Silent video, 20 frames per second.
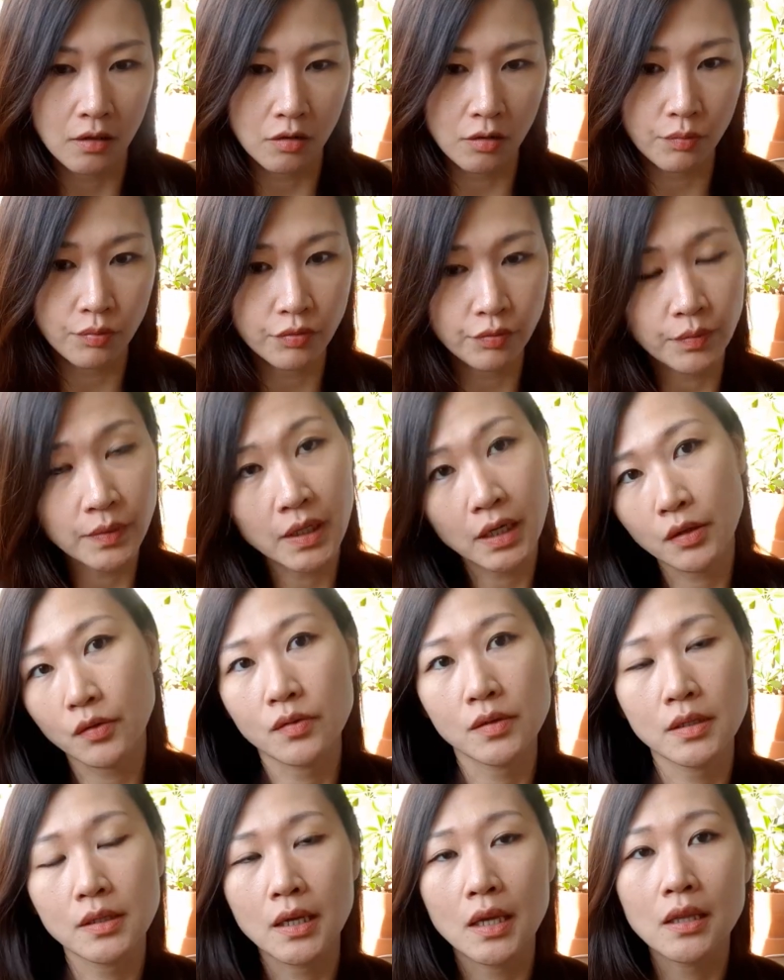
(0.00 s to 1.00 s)
그런
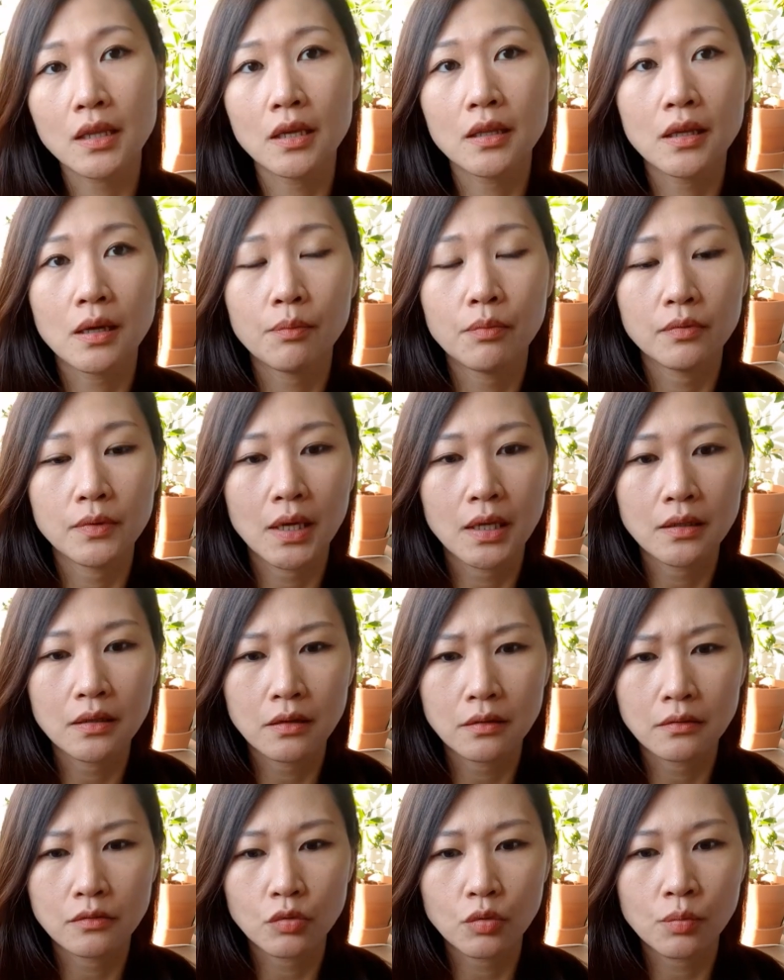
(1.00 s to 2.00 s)
북미라든지
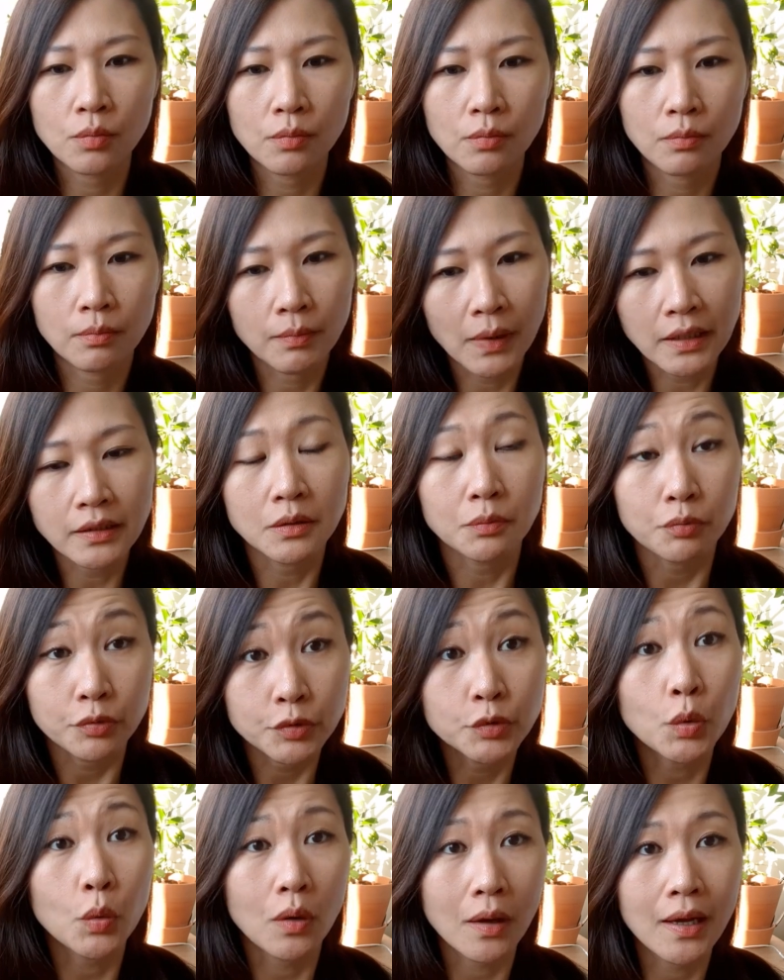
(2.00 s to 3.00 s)
캐나다보다는 좀 많이
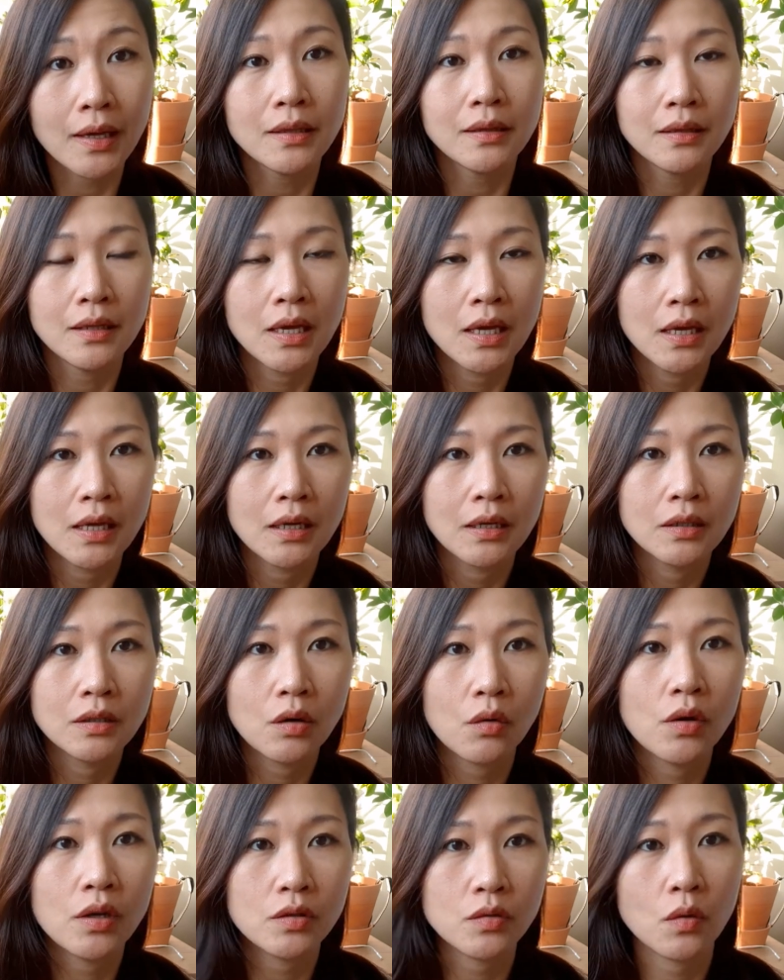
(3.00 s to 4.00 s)
부족한
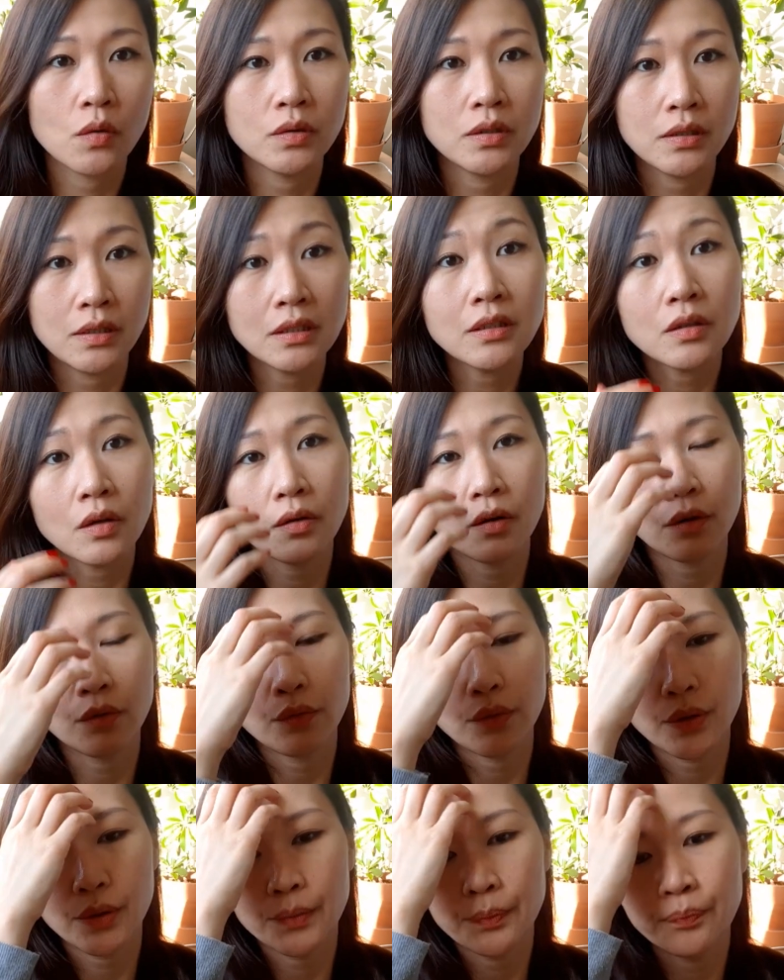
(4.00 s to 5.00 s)
그런 게 저는
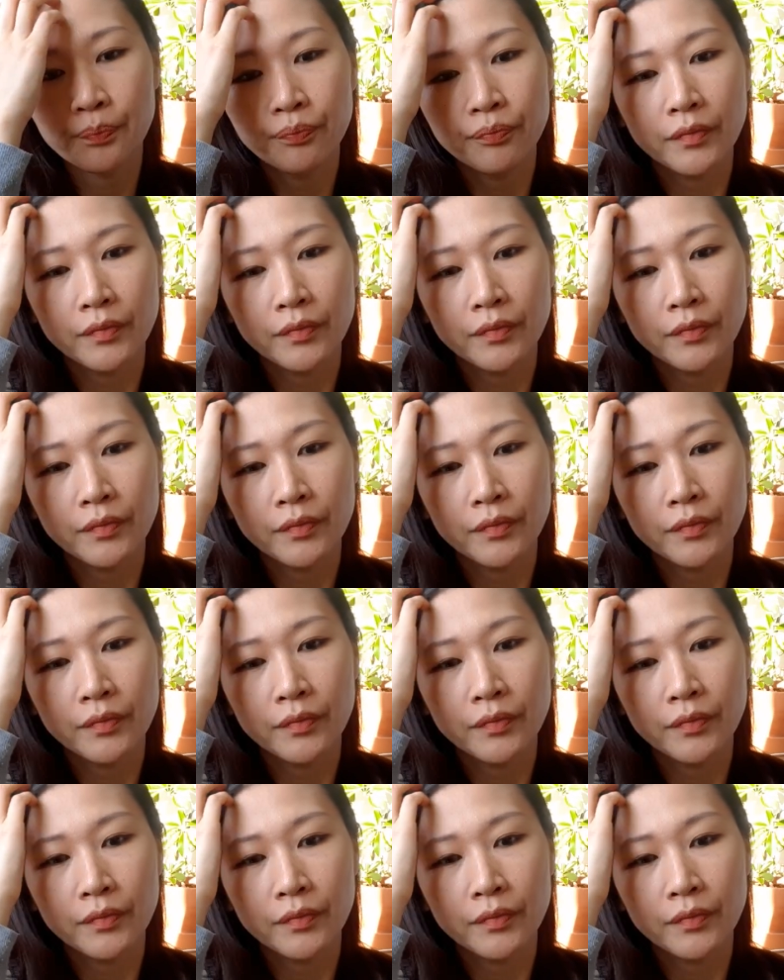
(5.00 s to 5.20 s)
있더라고요.